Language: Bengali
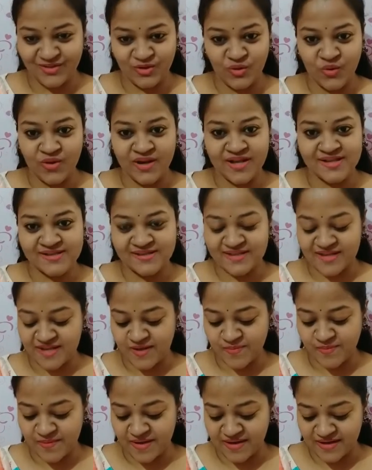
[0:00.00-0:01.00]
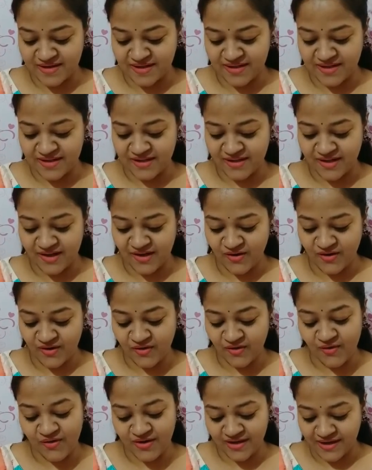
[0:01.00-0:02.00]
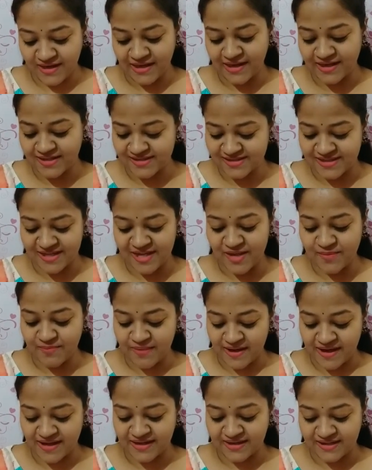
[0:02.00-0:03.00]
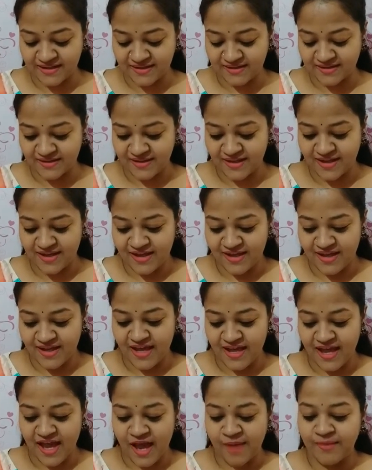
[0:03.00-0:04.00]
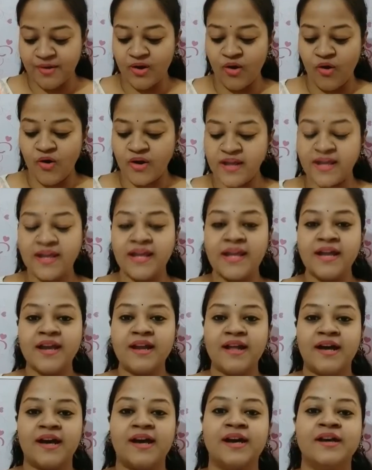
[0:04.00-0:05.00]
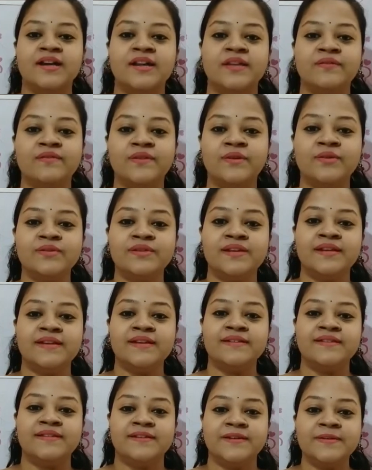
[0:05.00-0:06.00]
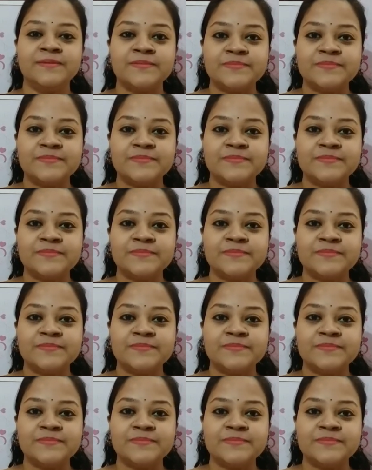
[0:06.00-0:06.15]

তোর কাছ থেকে পাইনি আরো অনেকের কাছ থেকেই পাইনি আবার অনেকের রিভিউ দিয়েছে